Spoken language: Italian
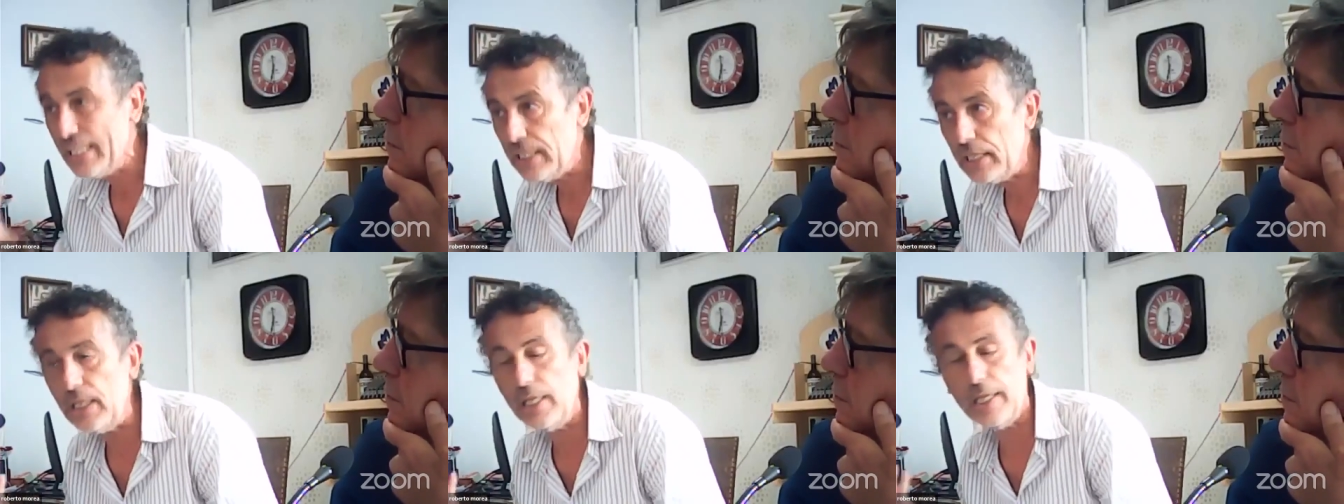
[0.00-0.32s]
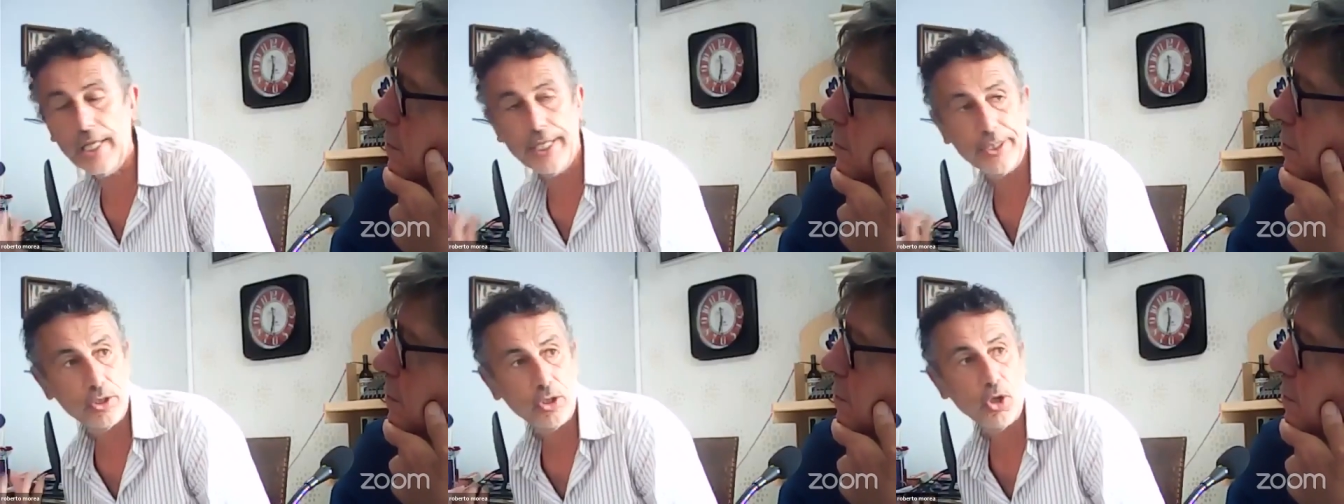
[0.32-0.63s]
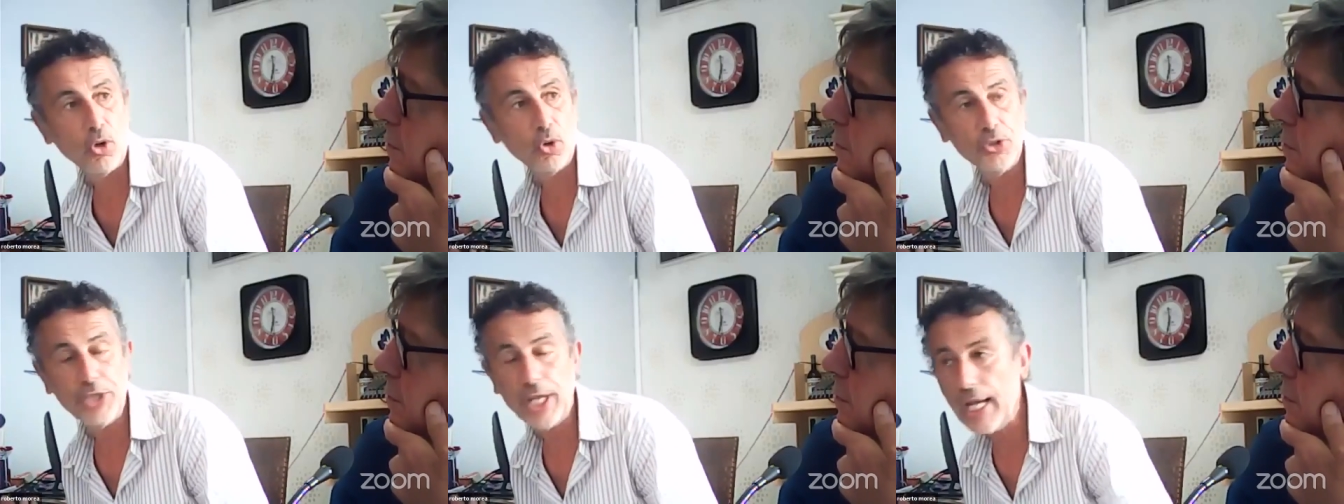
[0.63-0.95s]
in
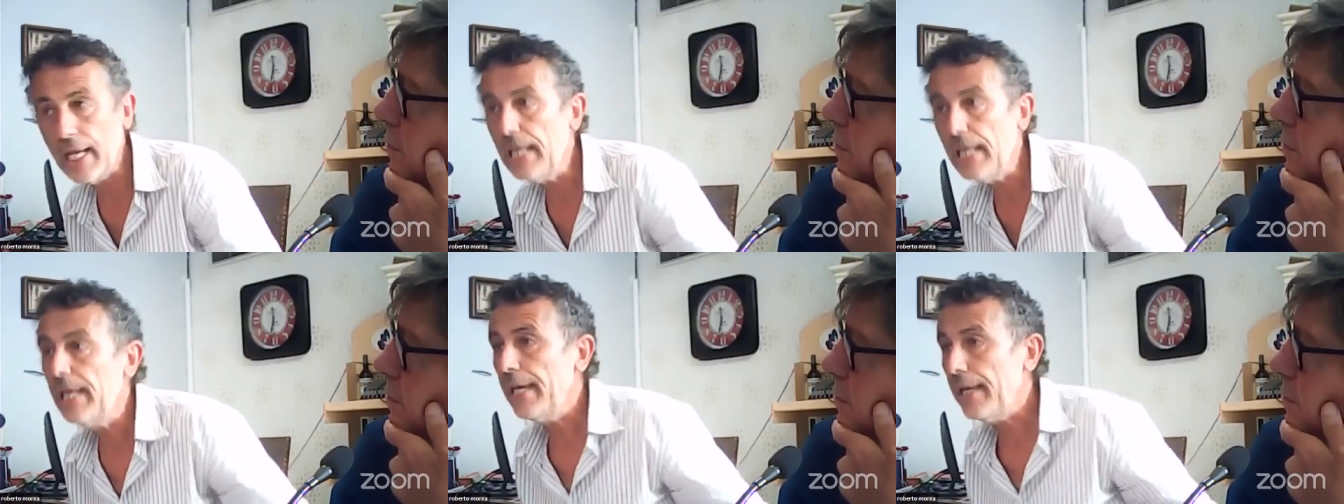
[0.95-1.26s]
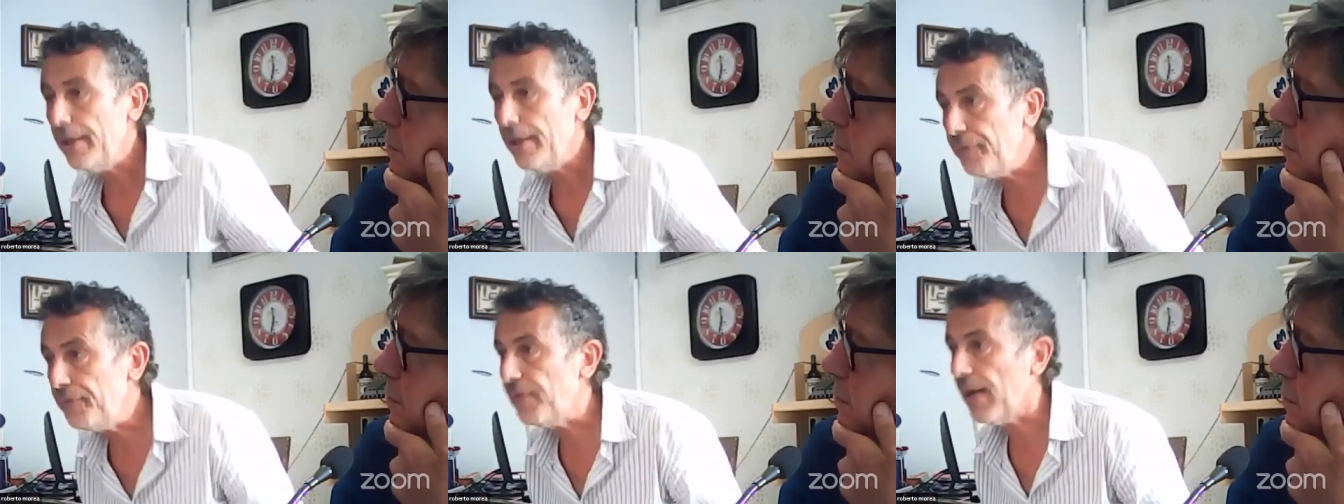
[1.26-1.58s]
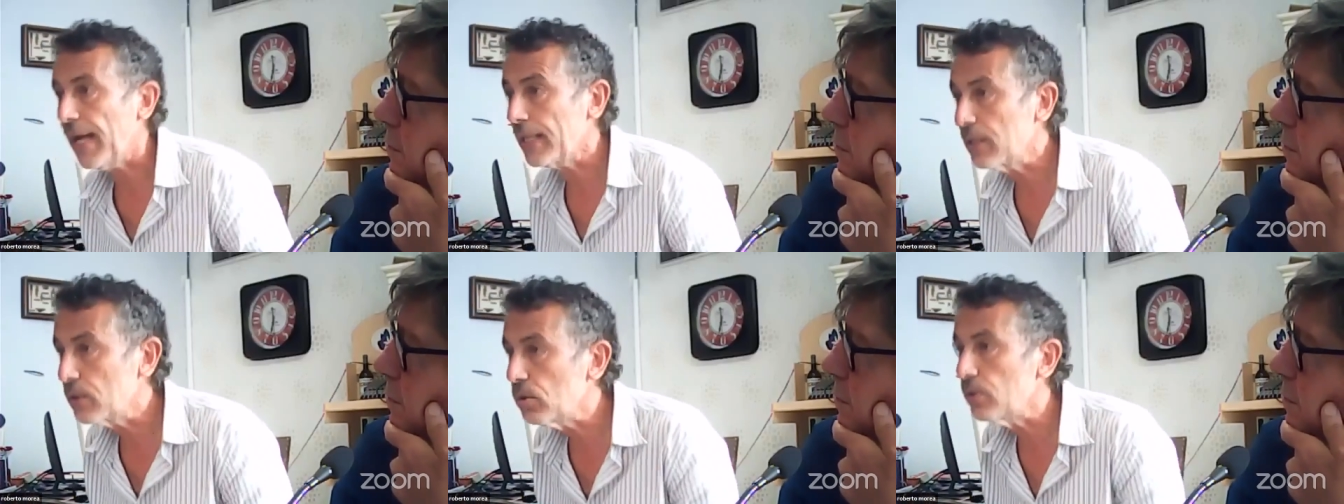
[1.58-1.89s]
Lettonia, è
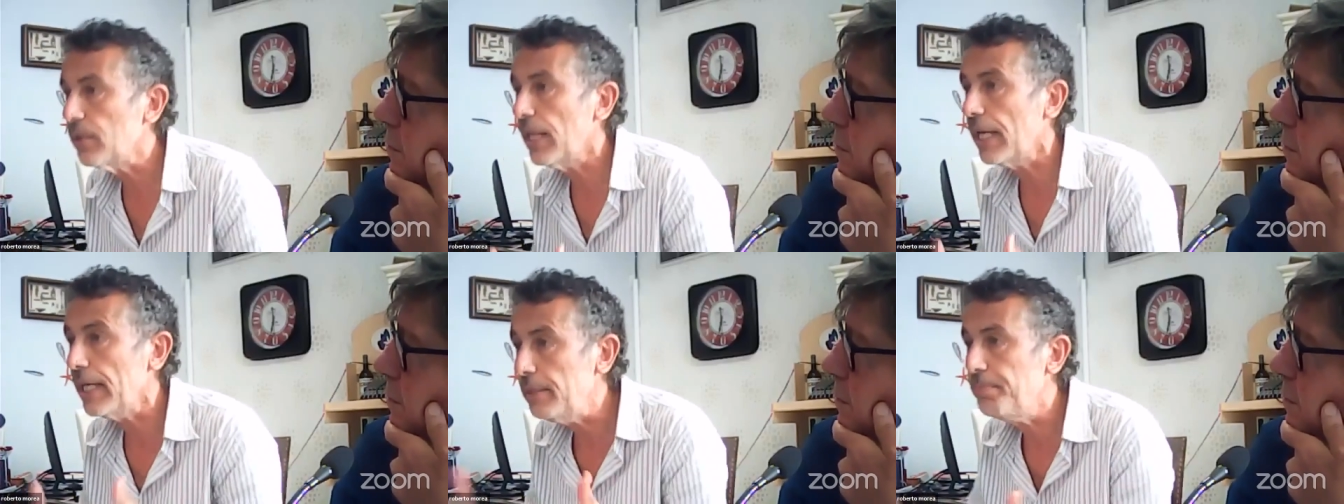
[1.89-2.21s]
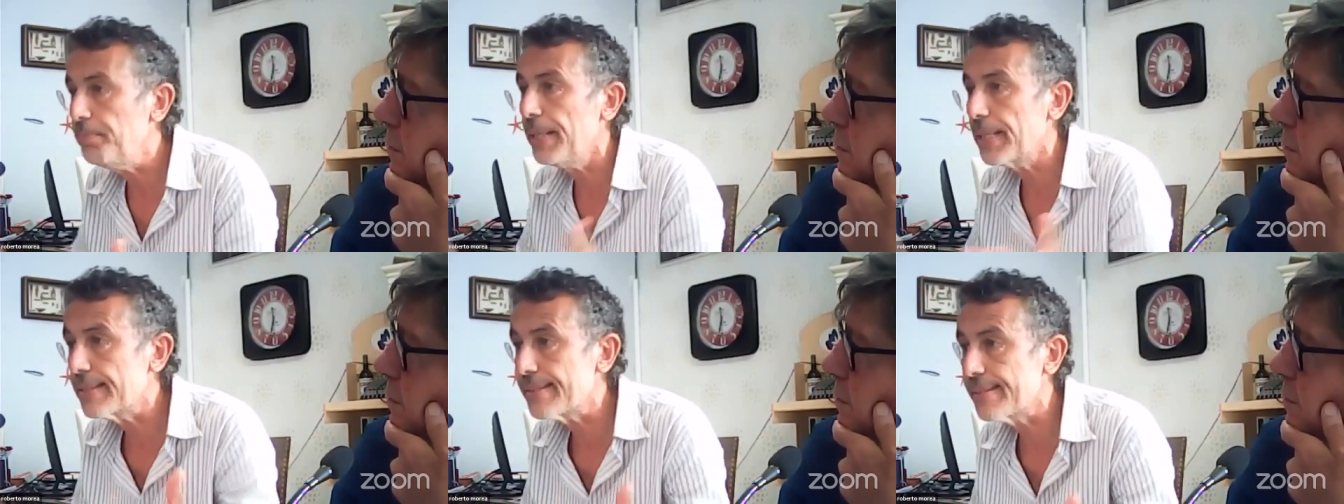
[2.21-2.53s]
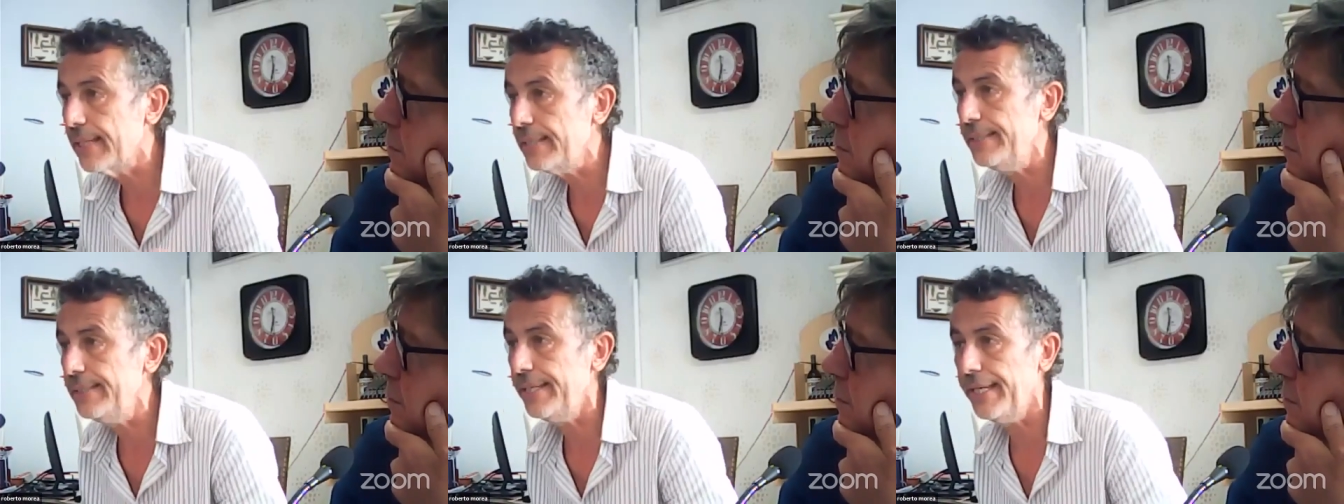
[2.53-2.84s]
fatto dai
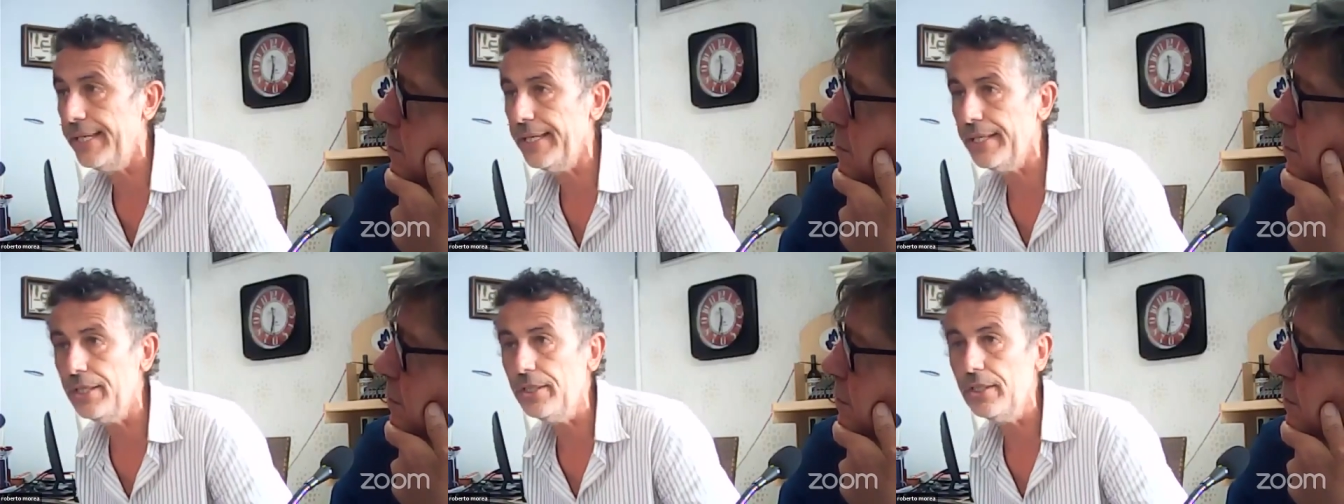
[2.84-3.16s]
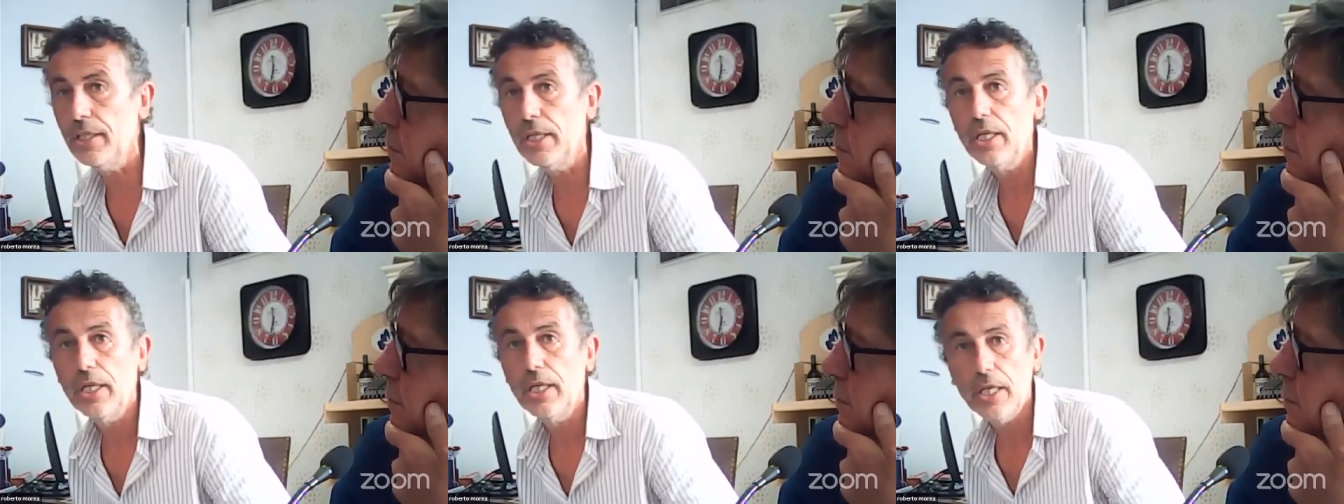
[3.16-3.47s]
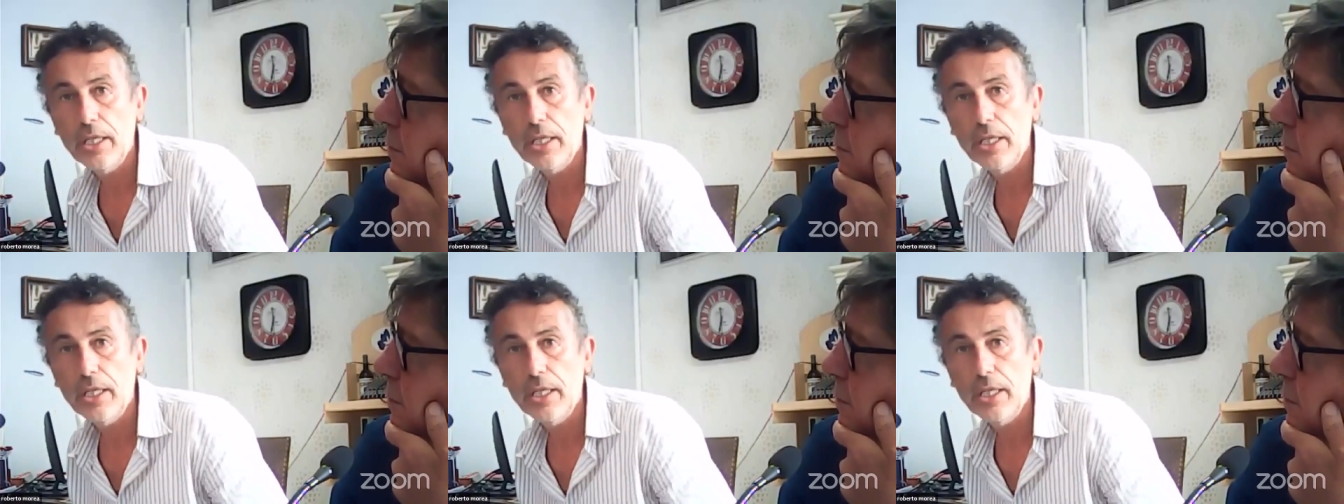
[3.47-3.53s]
bersaglieri